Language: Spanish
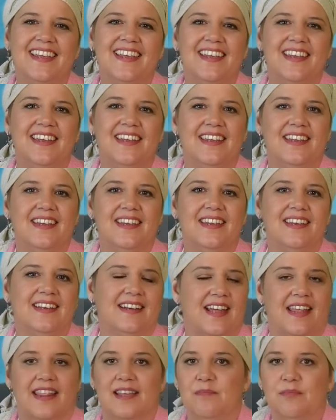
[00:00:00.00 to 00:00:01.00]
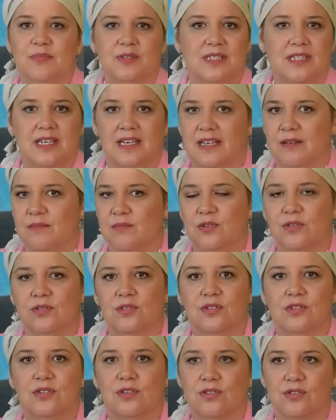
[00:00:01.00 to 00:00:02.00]
y nada, pues
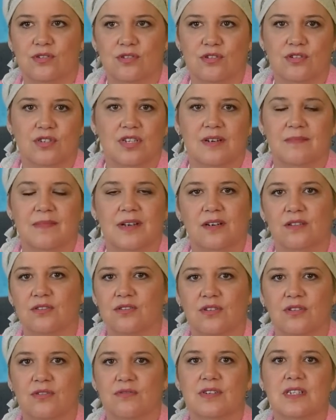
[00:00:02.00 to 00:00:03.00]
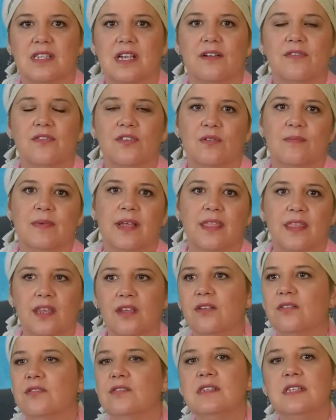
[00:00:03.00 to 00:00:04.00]
seguimos todos los hermanos con nuestra
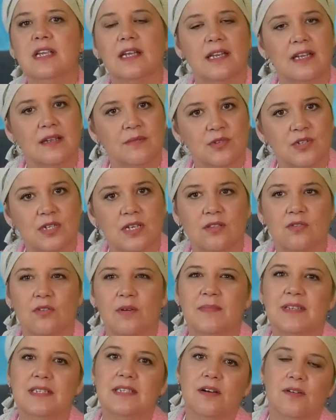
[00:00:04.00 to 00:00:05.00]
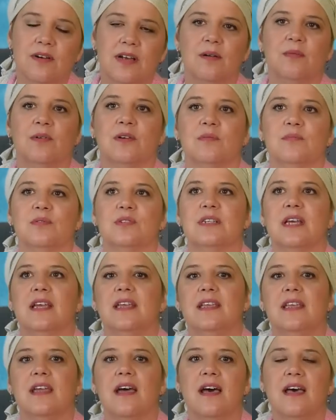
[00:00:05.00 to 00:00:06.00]
formación, seguíamos yendo a misa, aunque bueno, pues
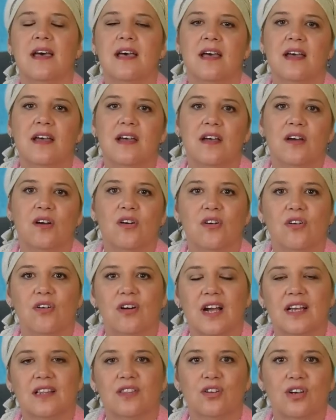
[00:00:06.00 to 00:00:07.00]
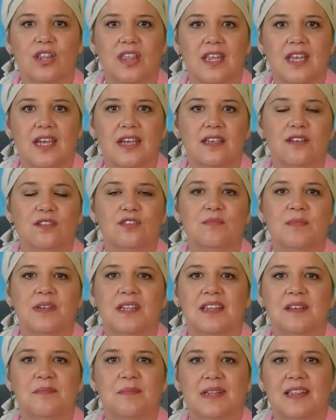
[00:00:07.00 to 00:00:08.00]
ahí ya con 14 años
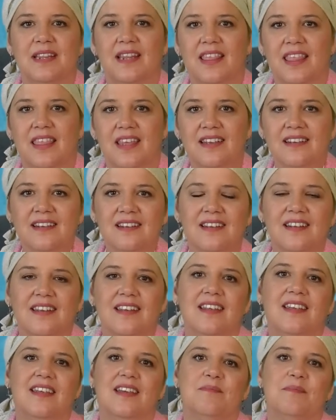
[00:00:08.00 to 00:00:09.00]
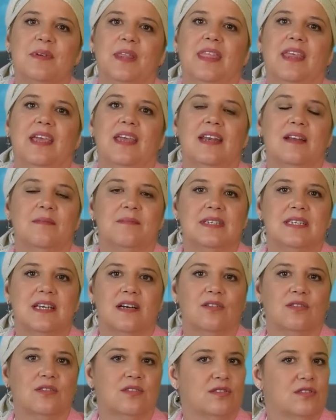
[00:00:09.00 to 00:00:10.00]
me independicé y empecé a ir a
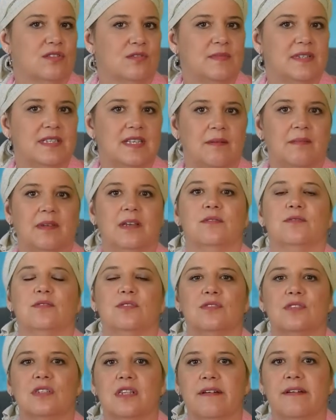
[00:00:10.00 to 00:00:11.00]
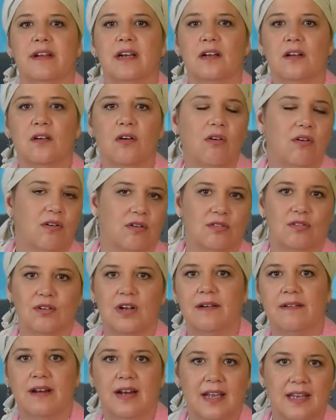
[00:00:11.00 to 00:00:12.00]
misa con todos mis amigos. Yo estaba en el coro,
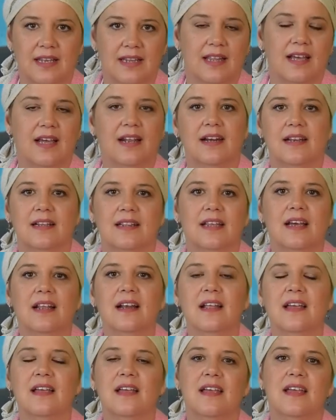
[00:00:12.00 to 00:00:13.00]
tocaba la guitarra y tal.